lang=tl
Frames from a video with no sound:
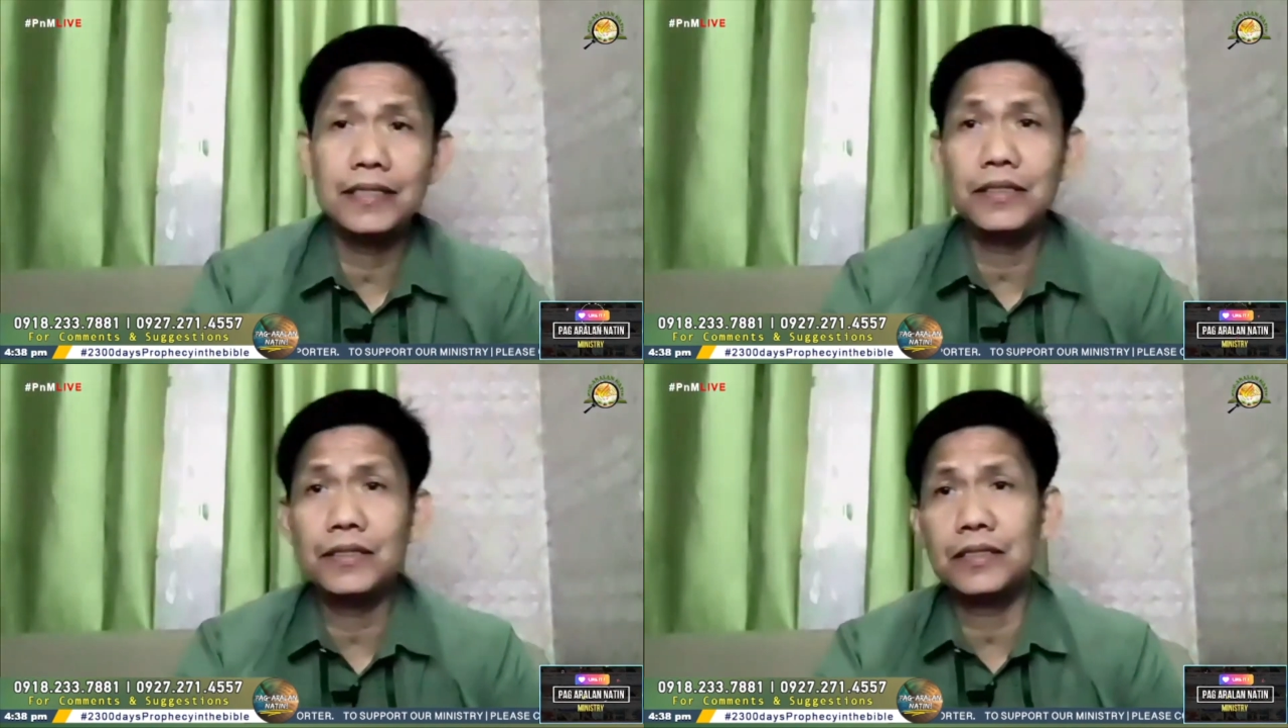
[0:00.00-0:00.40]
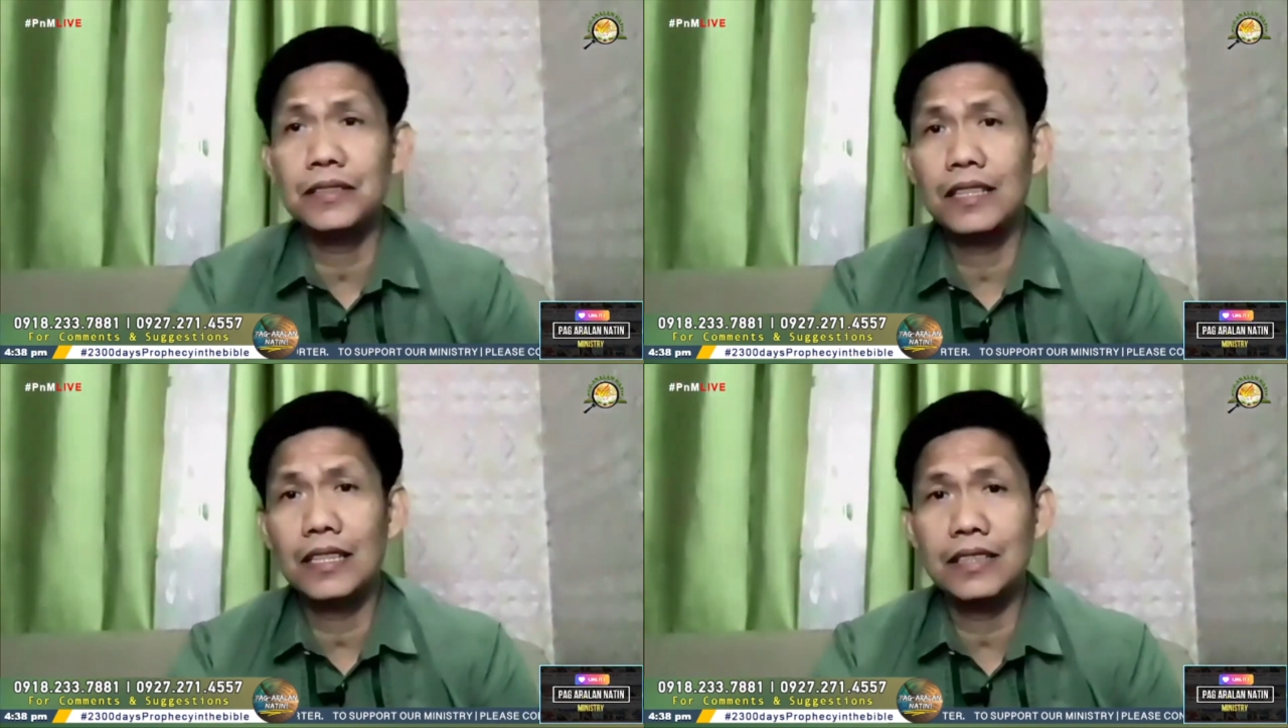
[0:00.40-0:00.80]

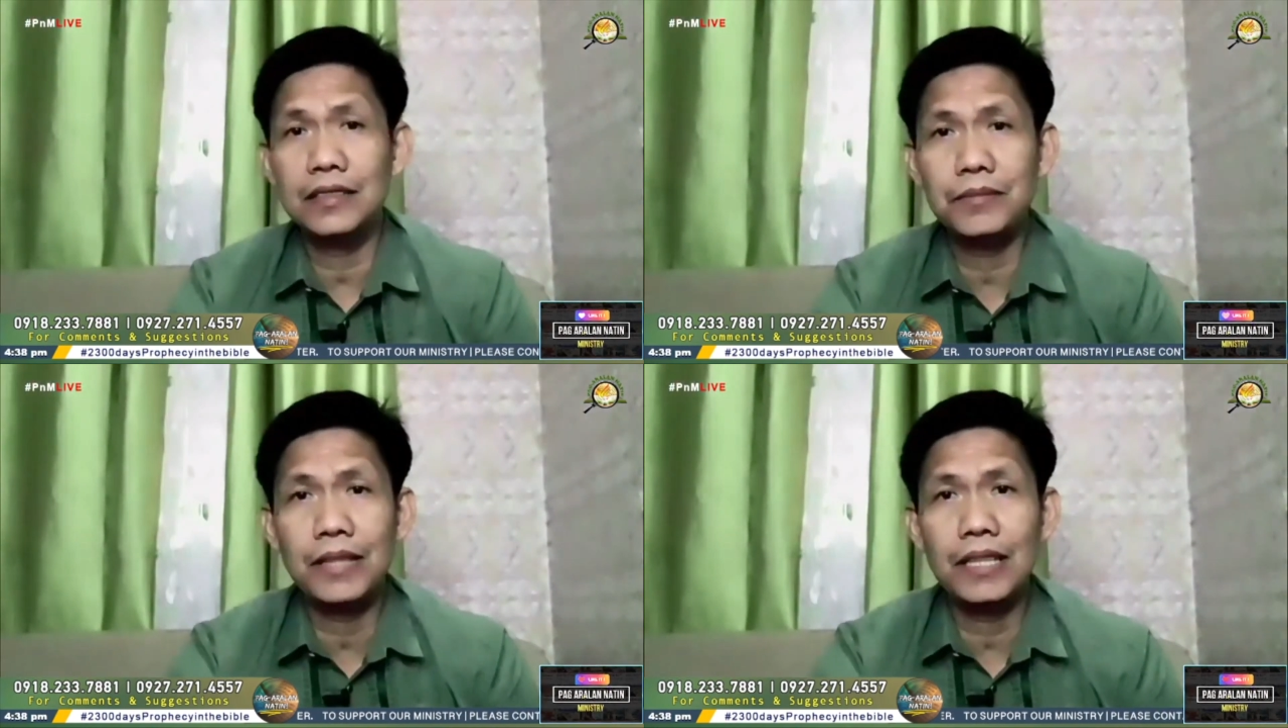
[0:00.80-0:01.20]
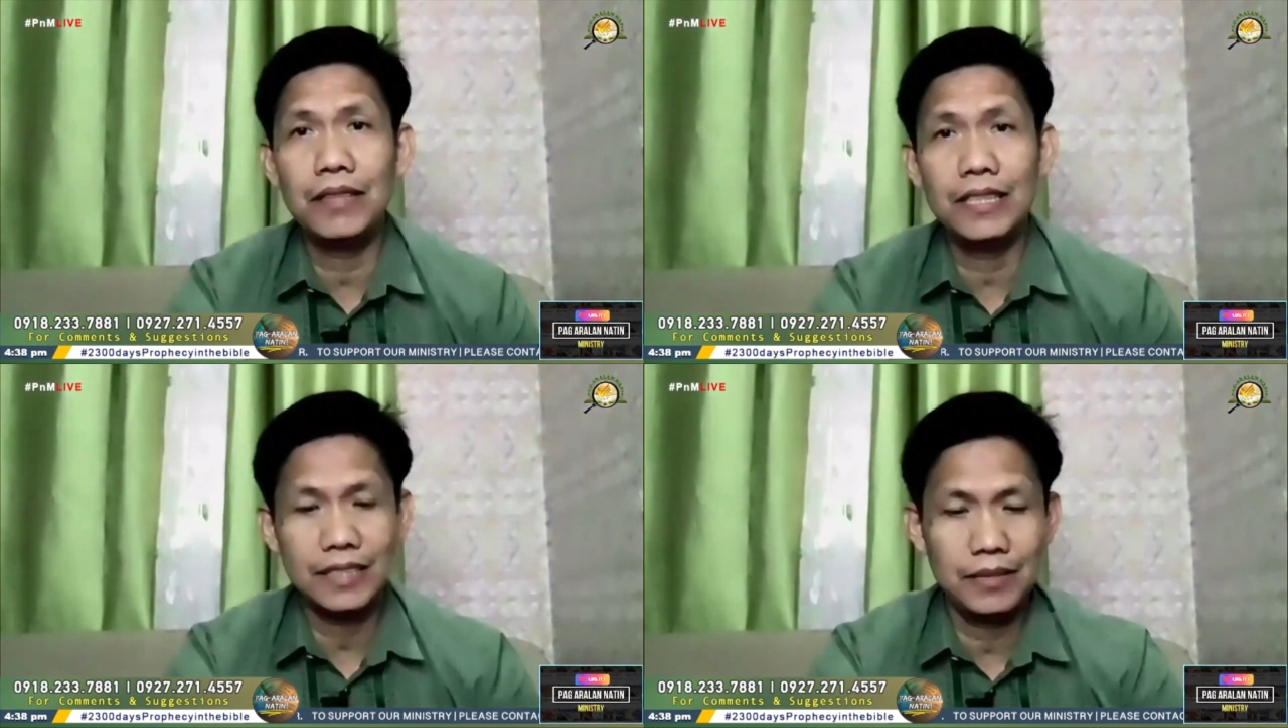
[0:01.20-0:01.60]
Johnson, uh, yun,
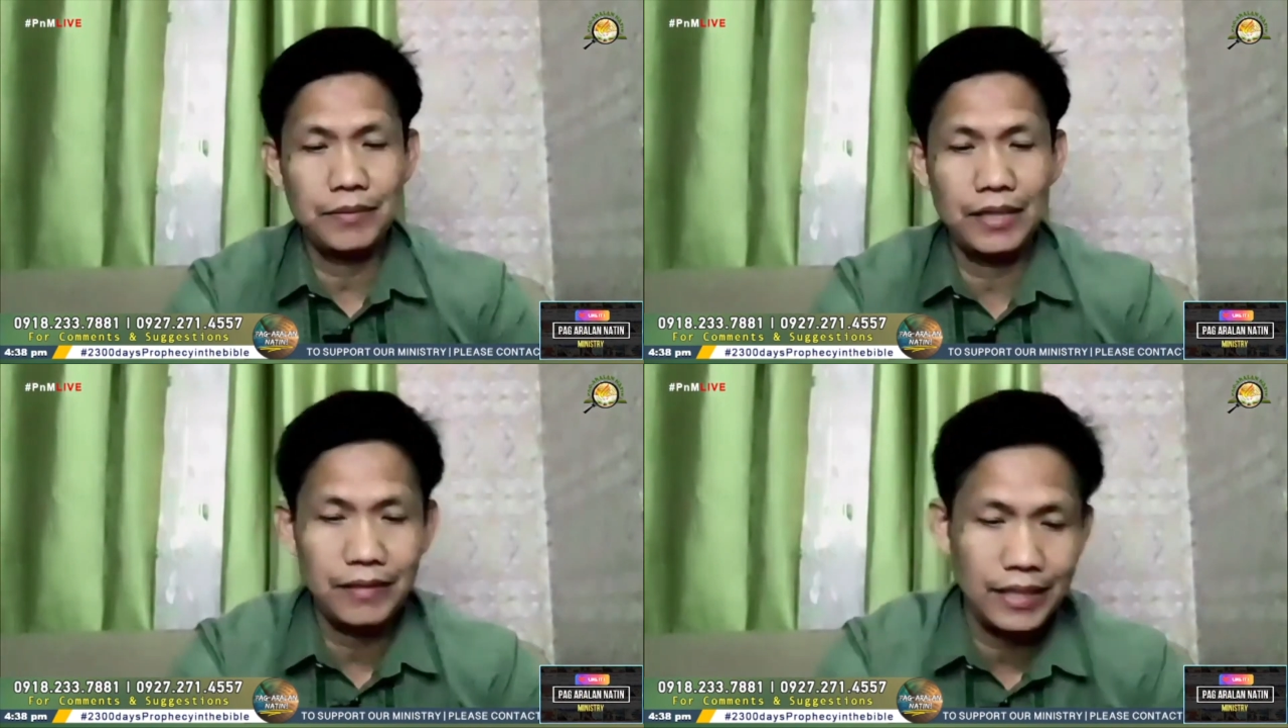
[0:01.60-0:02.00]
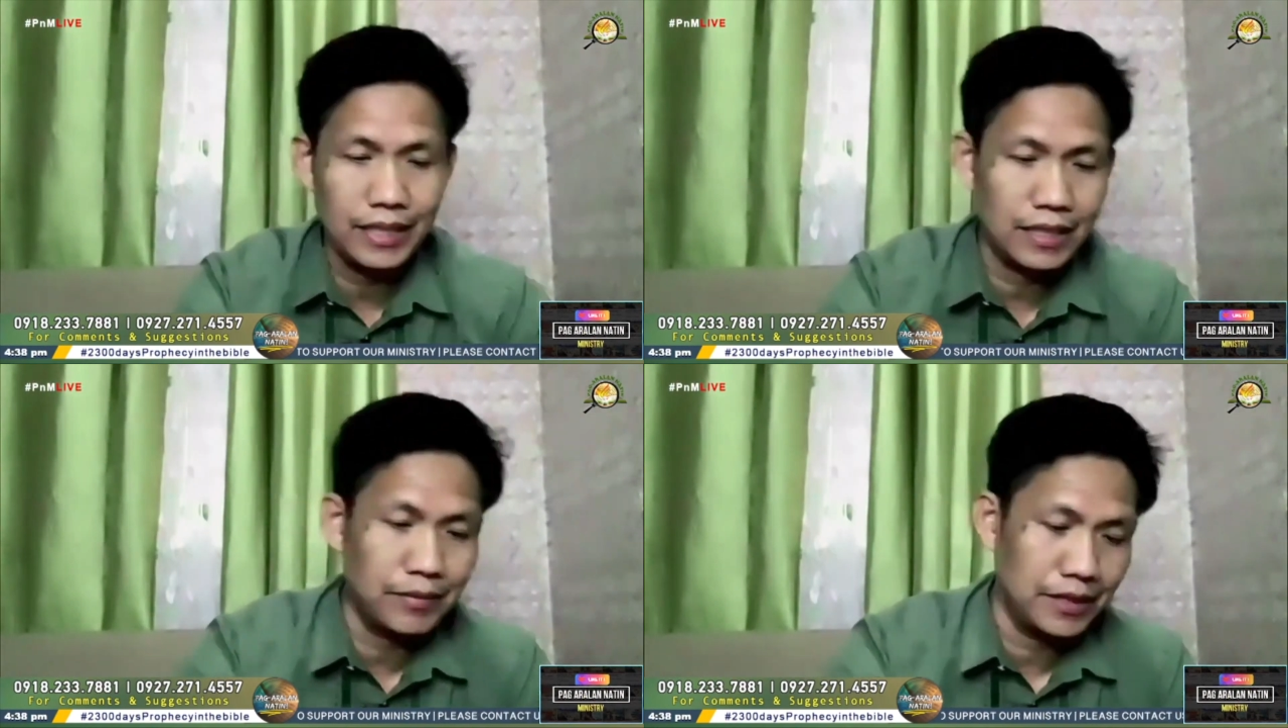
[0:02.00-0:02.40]
maliwanag na
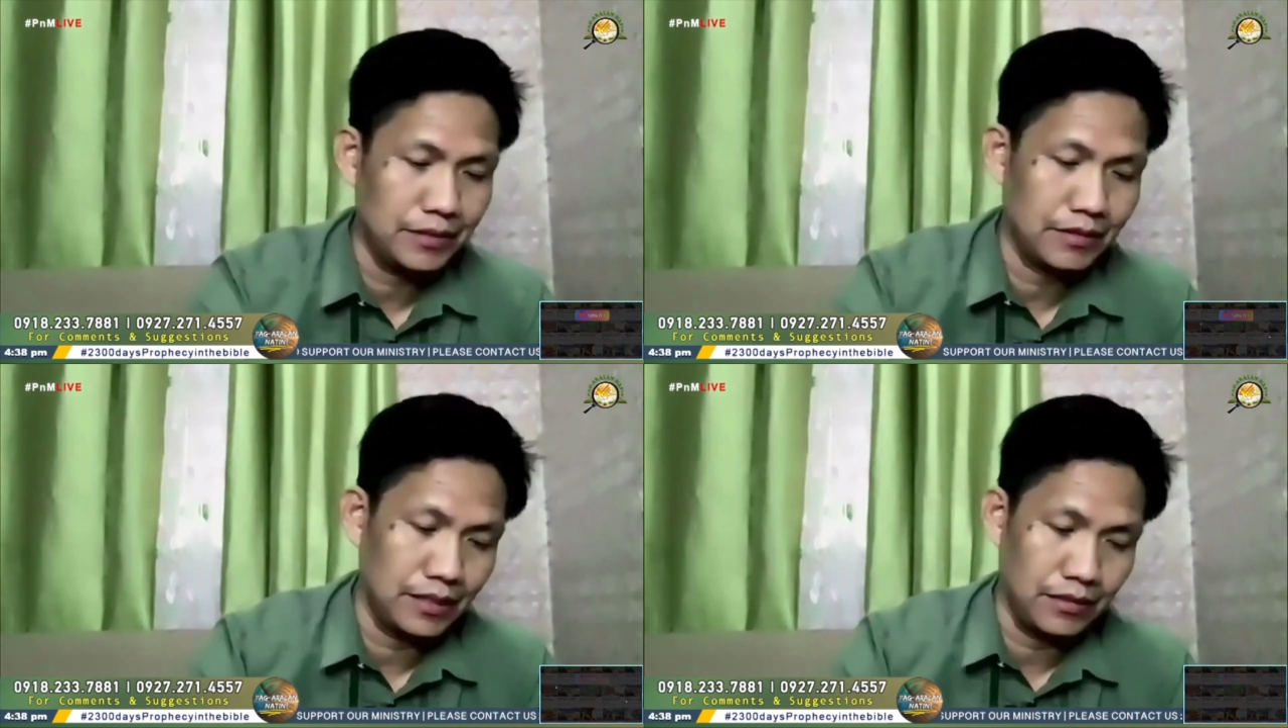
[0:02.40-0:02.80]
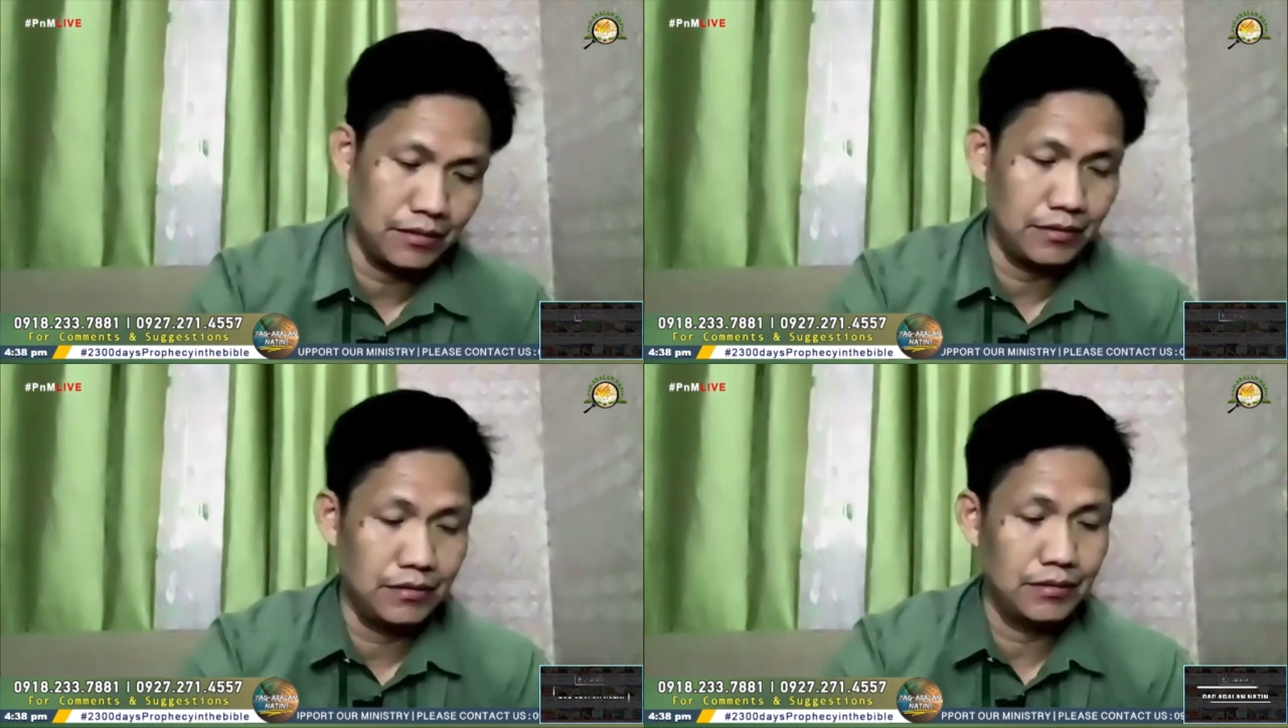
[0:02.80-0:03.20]
maliwanag naman yung inyong